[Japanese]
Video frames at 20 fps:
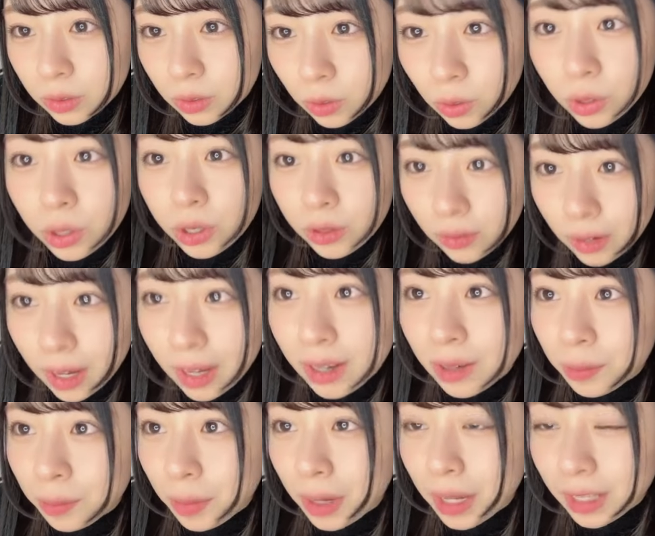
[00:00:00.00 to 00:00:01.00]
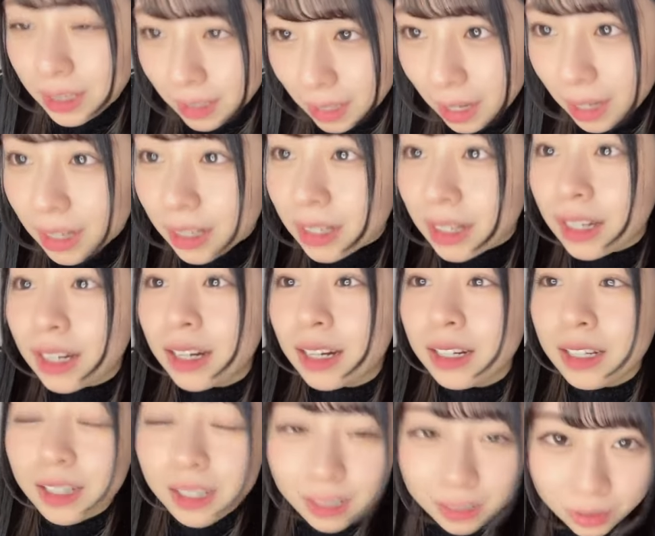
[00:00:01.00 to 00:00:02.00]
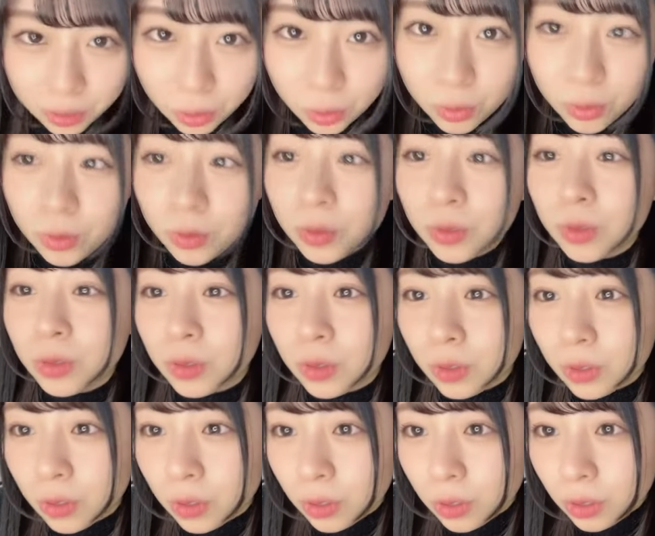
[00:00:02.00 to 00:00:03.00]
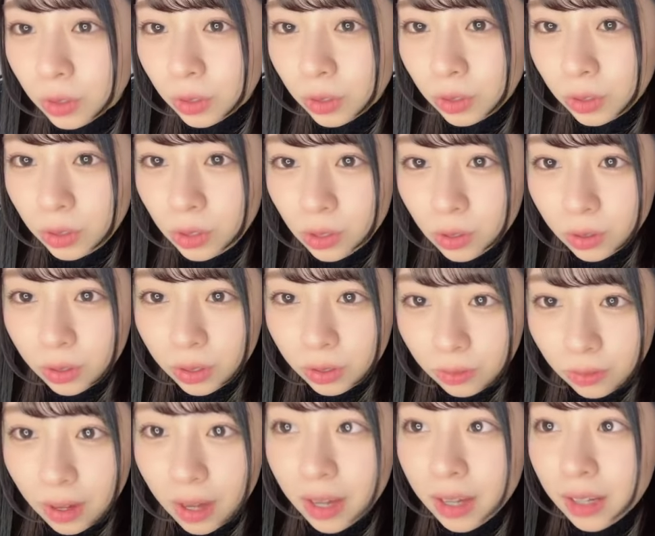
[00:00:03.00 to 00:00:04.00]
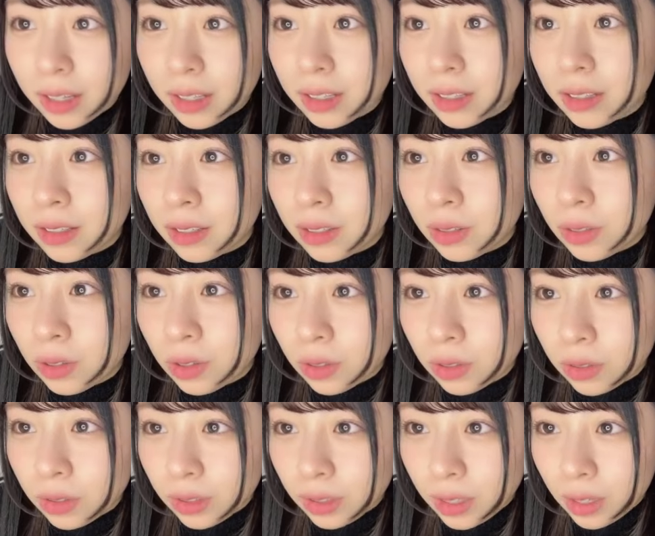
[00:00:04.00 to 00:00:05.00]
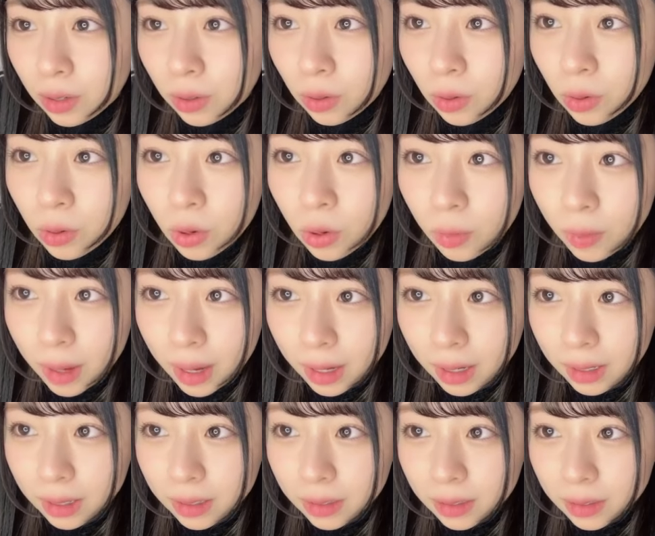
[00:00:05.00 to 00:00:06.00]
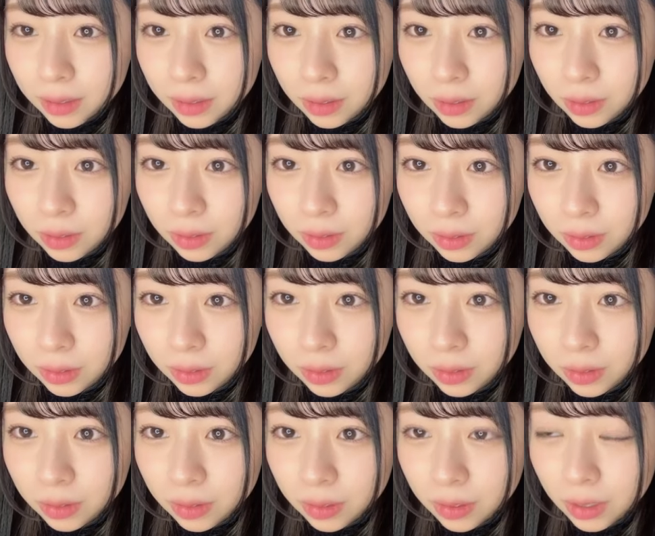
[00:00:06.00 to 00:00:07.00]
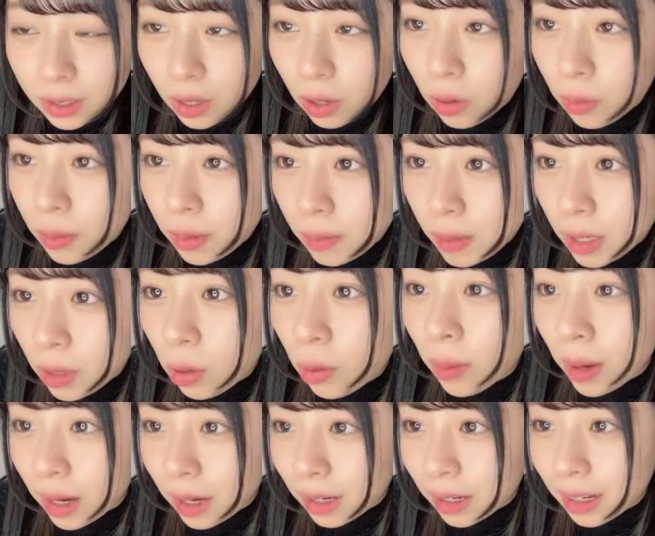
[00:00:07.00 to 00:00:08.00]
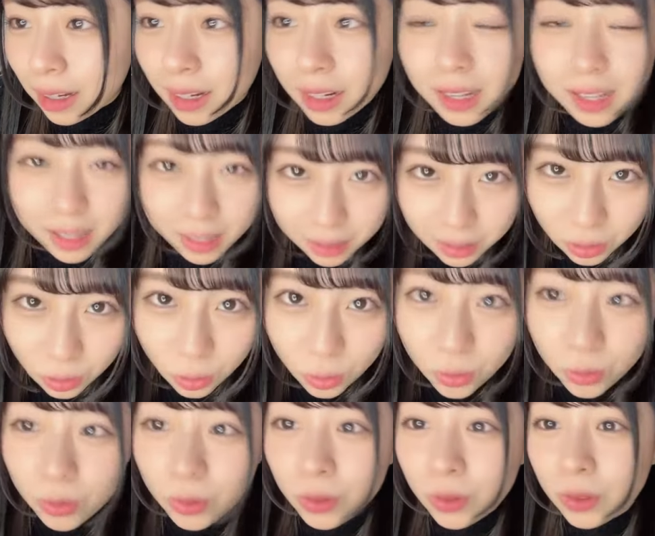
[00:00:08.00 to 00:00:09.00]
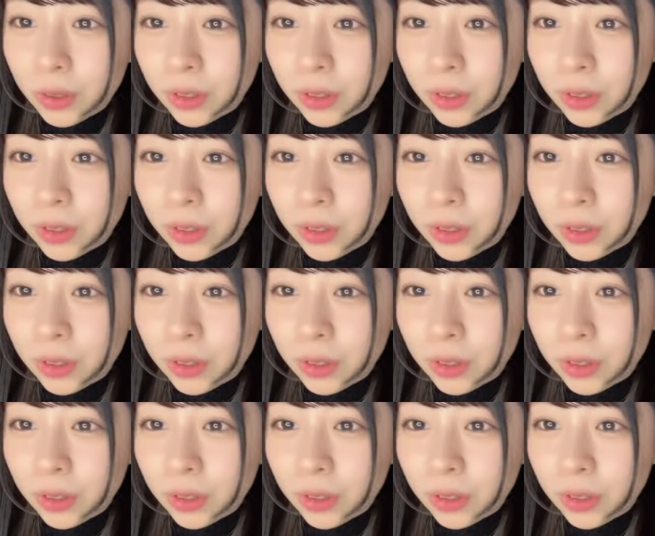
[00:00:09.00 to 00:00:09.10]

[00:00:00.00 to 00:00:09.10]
う5位はパンダありがとう4位は猫小判猫耳小判ありがとう